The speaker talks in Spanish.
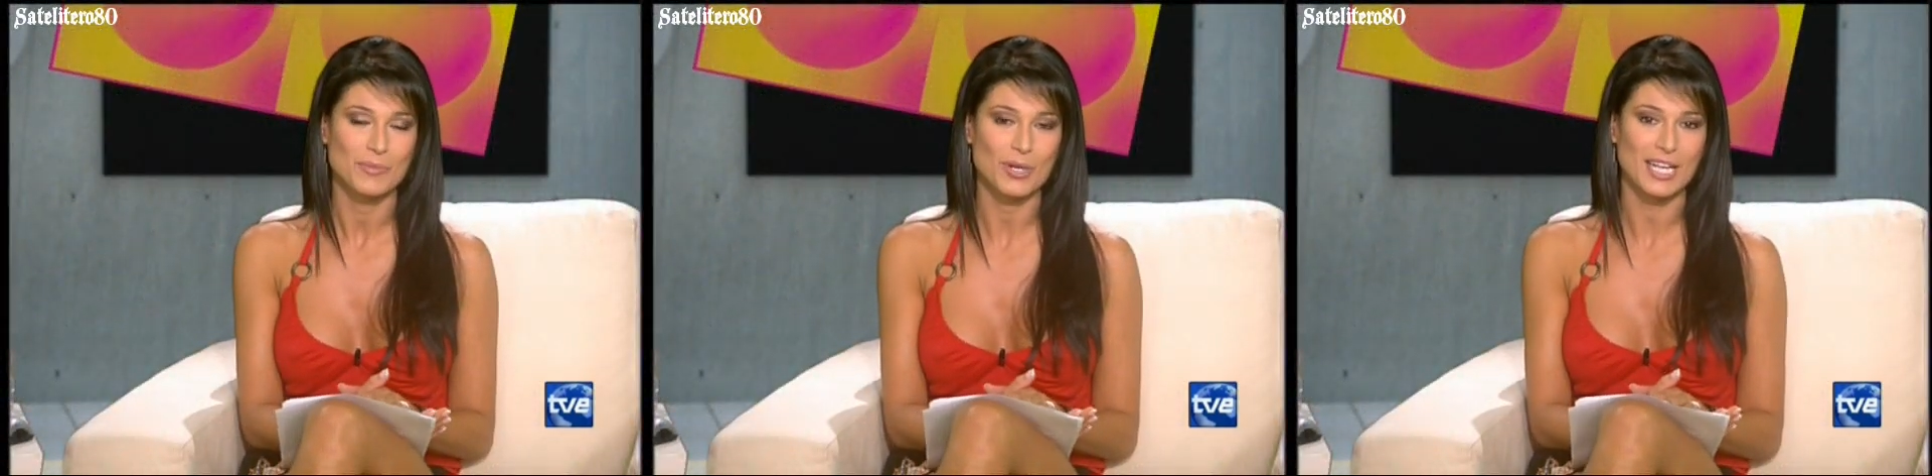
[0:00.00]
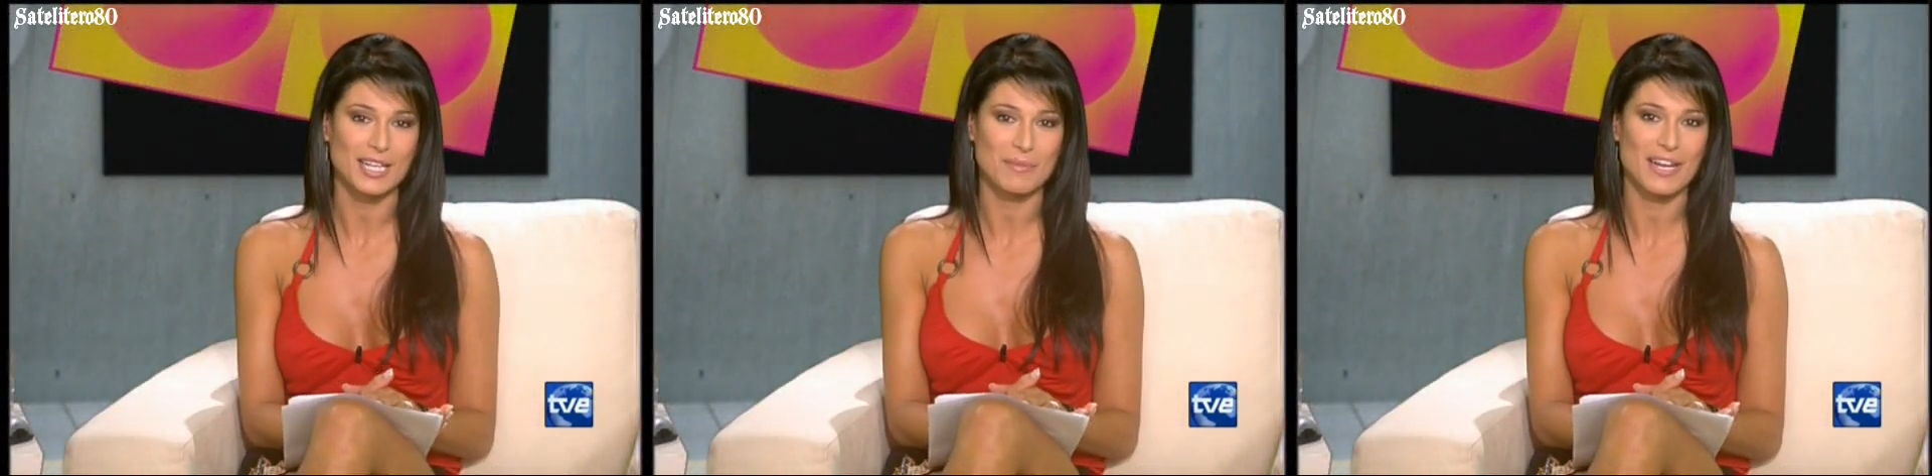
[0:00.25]

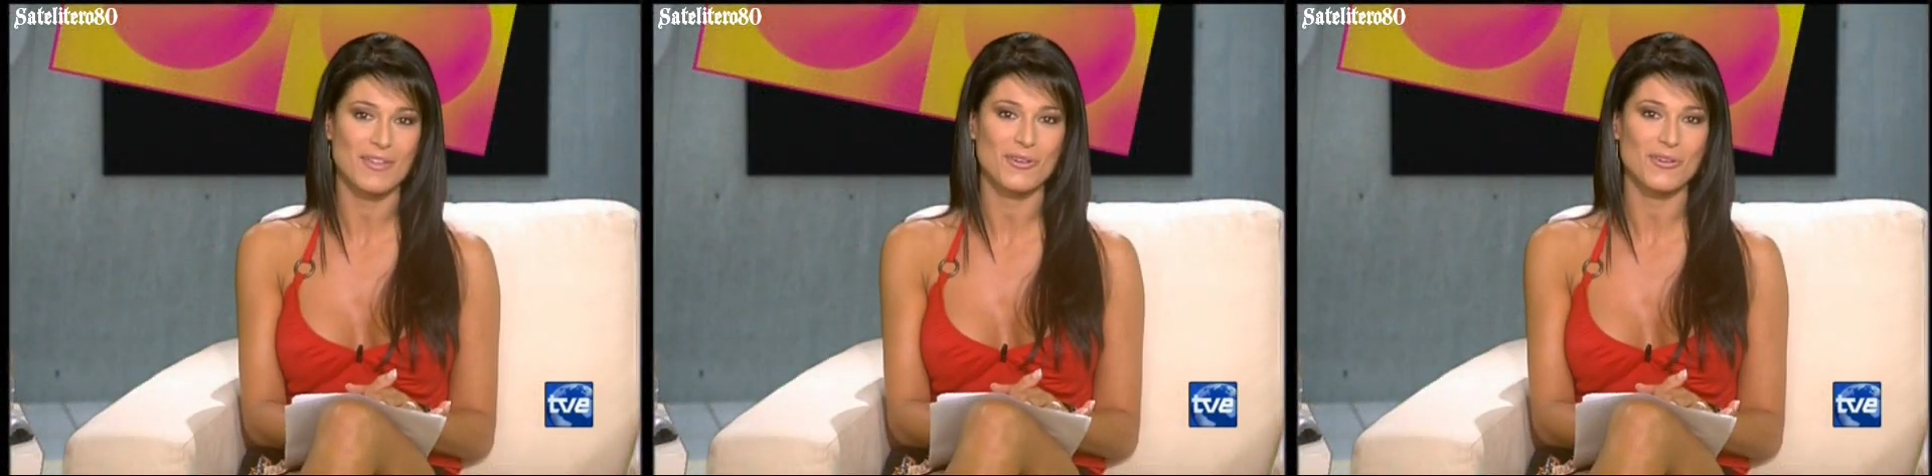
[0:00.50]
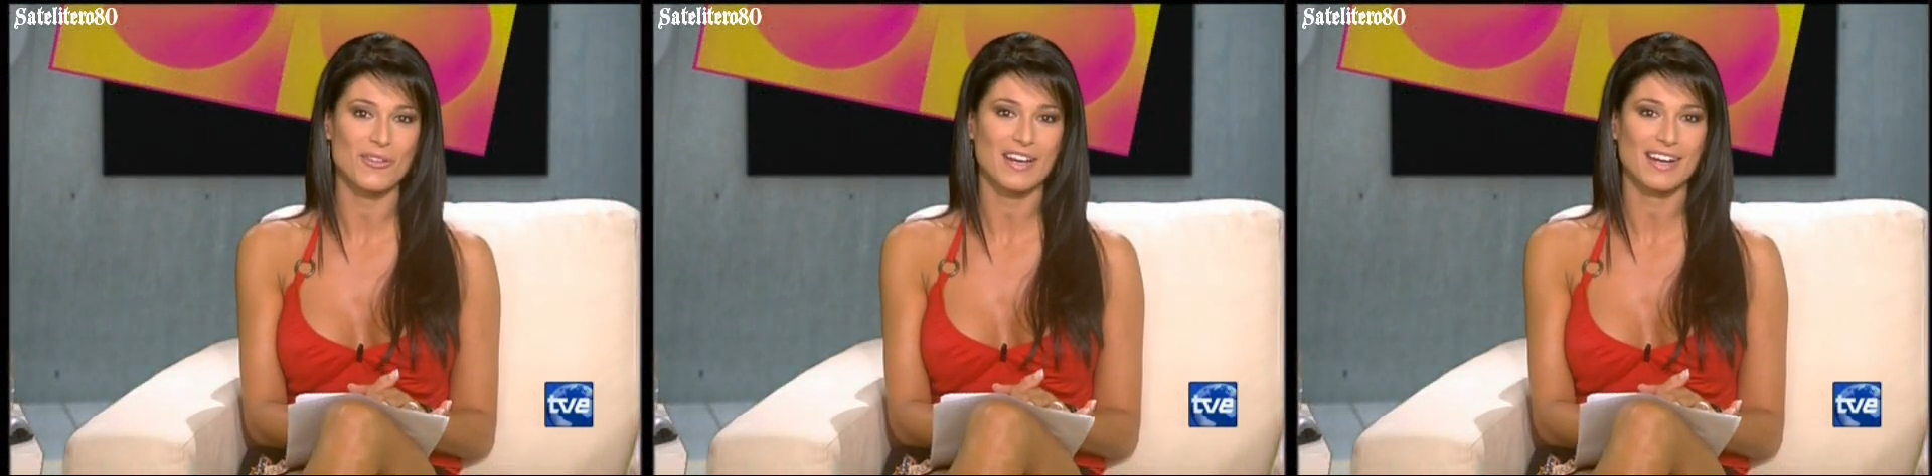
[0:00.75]
porque ha
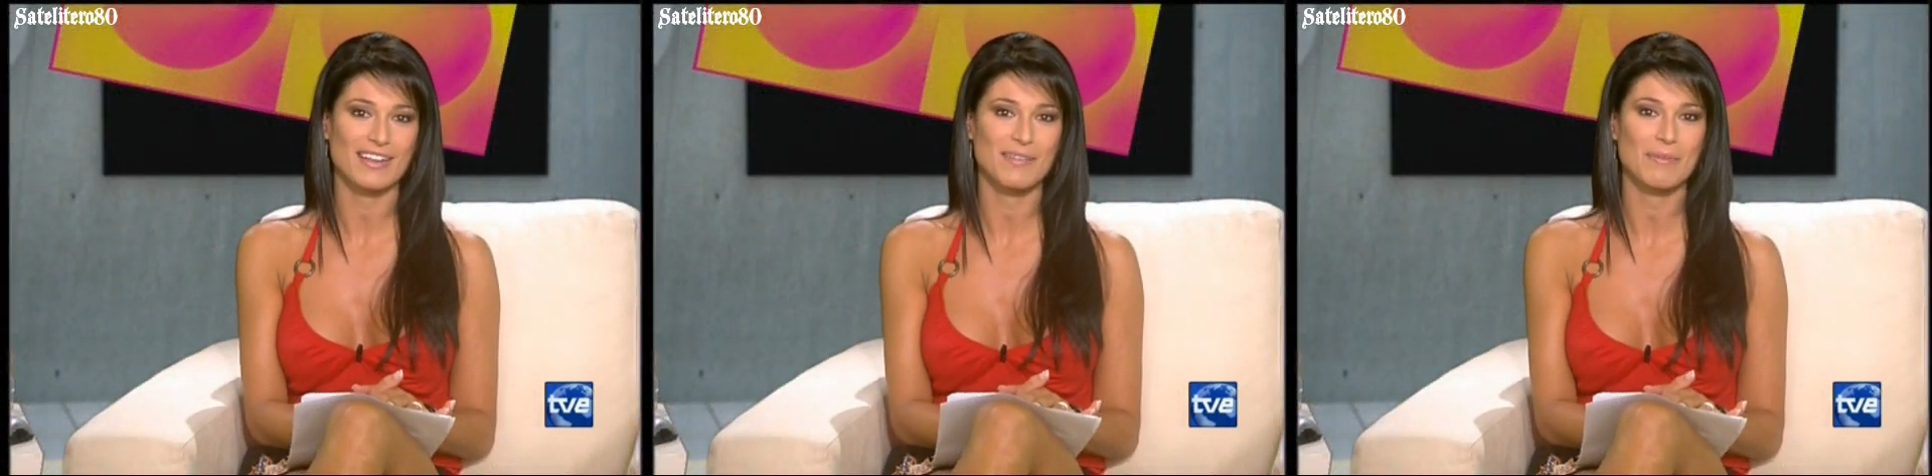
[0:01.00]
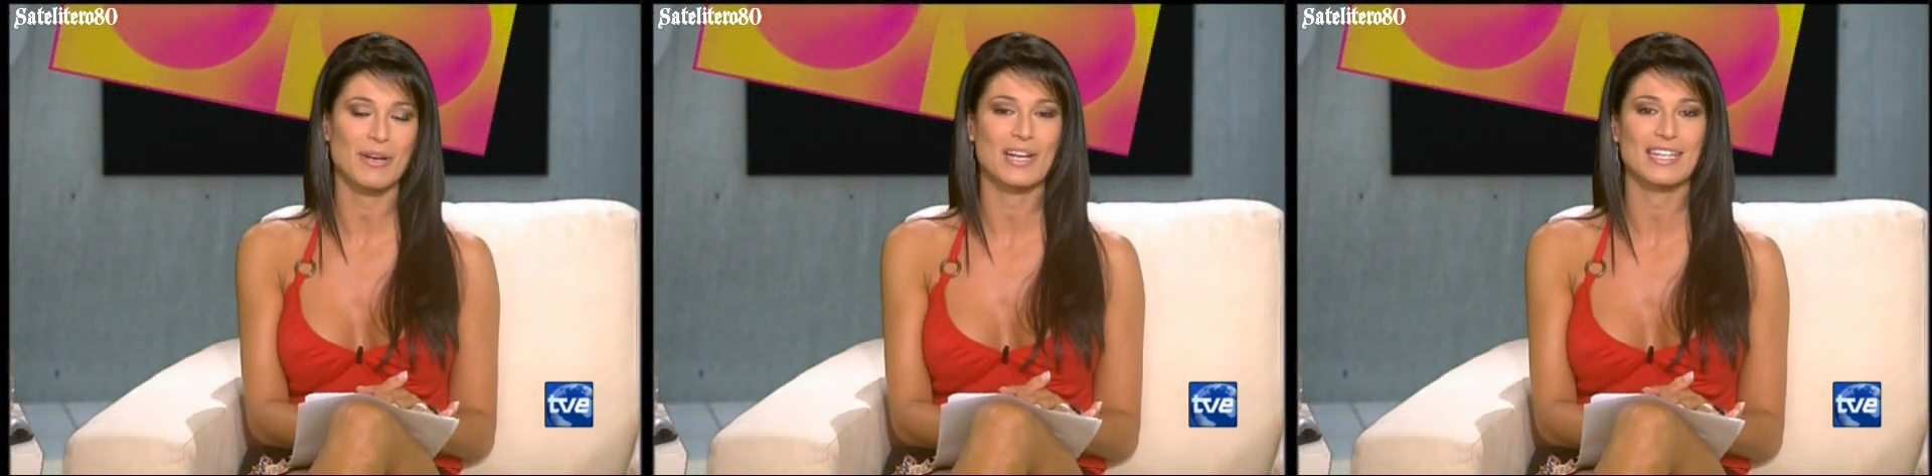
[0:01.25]
terminado el rodaje
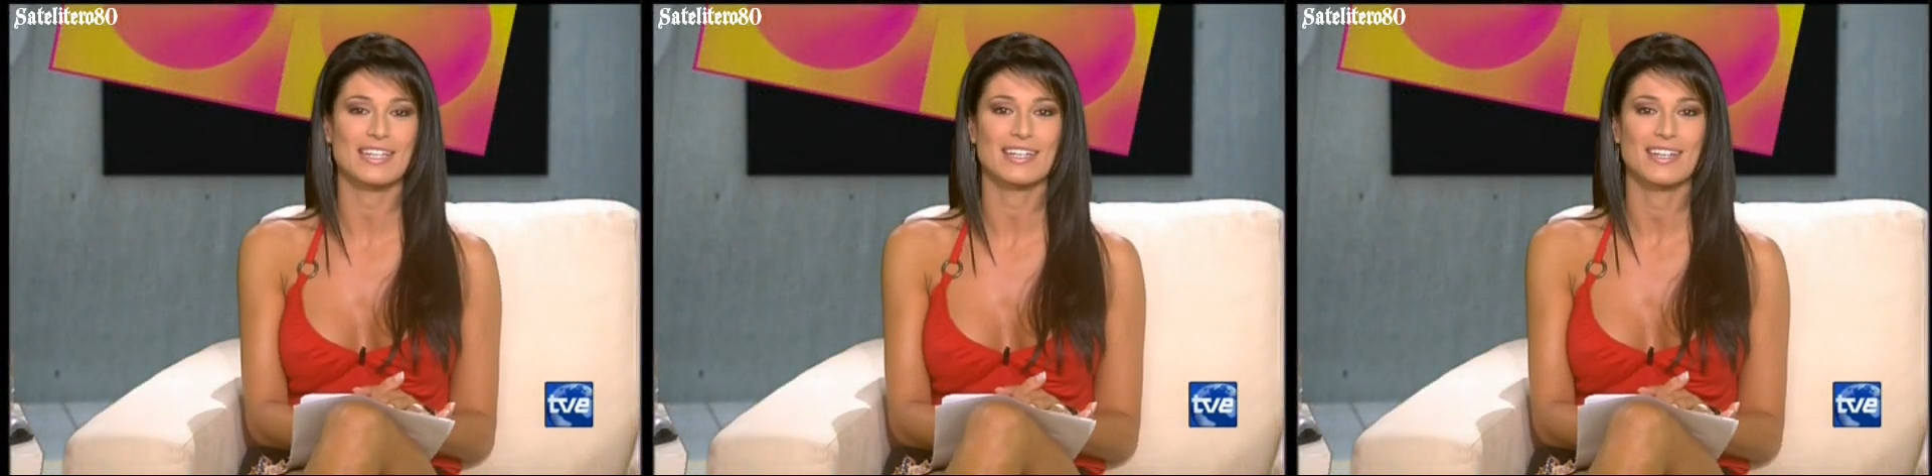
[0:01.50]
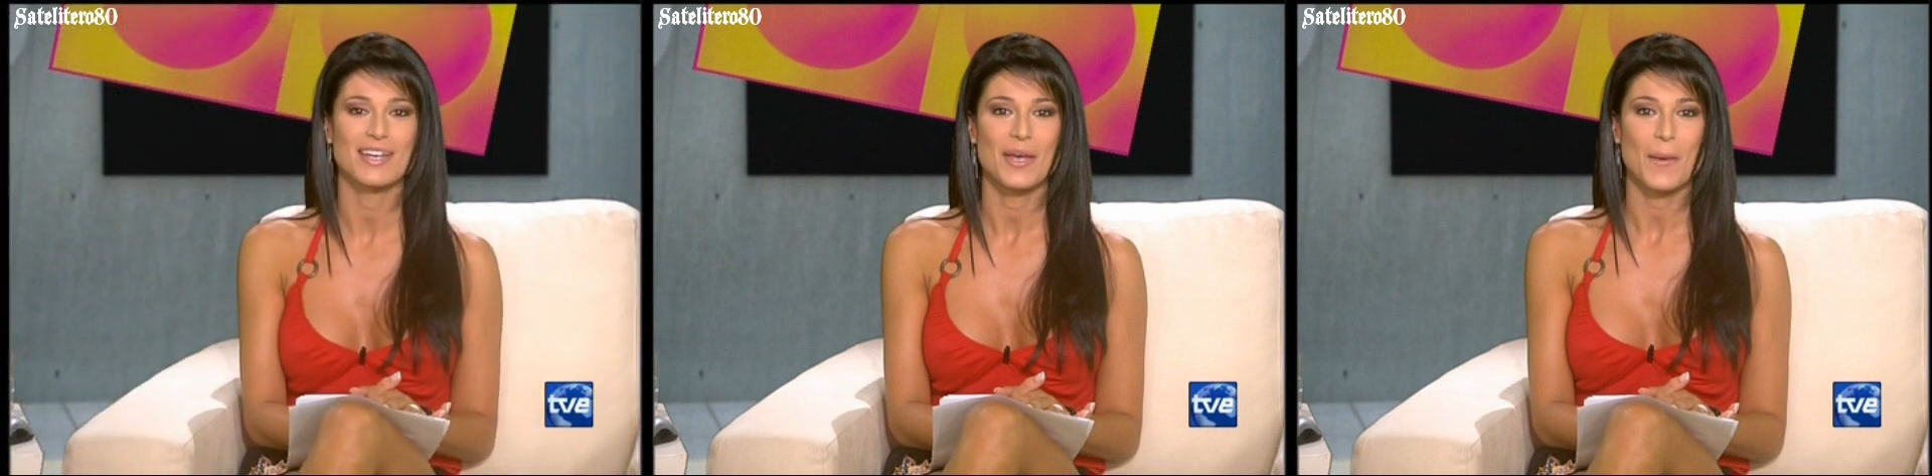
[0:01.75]
de
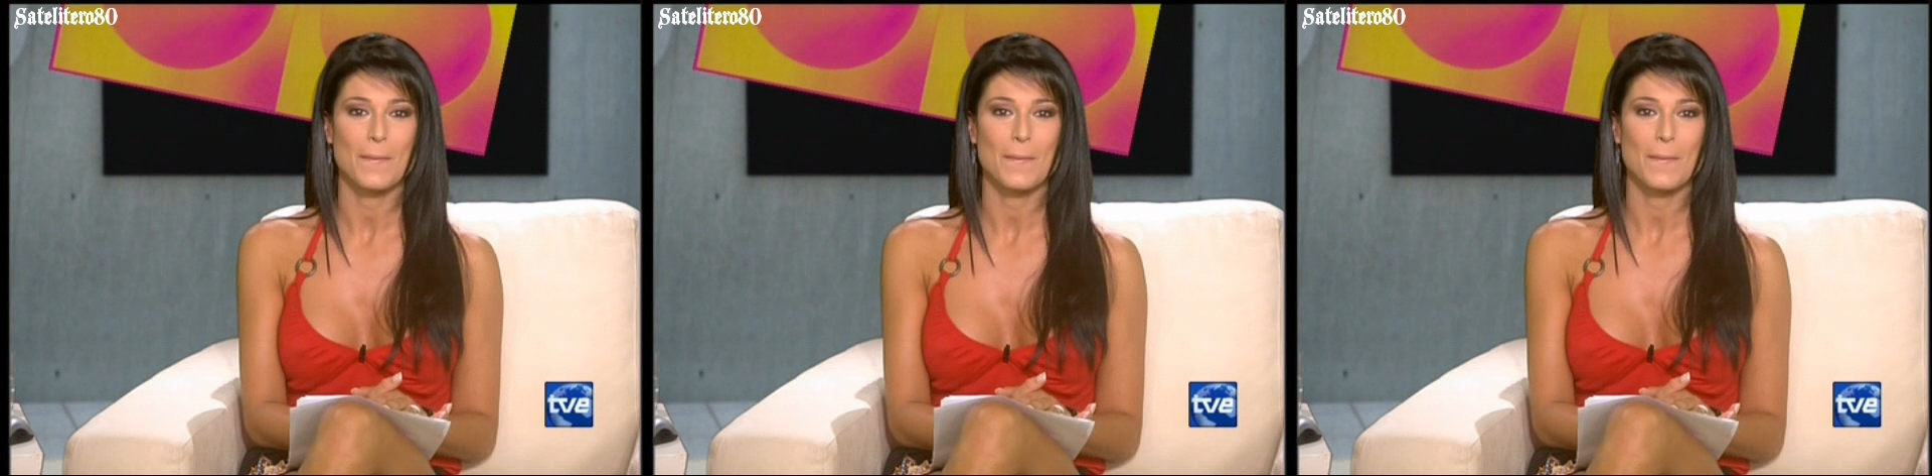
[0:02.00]
Manolete.